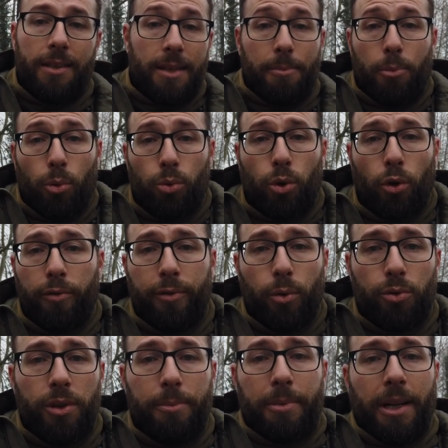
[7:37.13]
se, appunto non
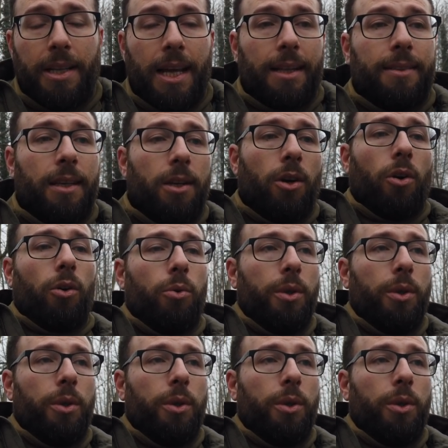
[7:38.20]
fosse impregnata di Go,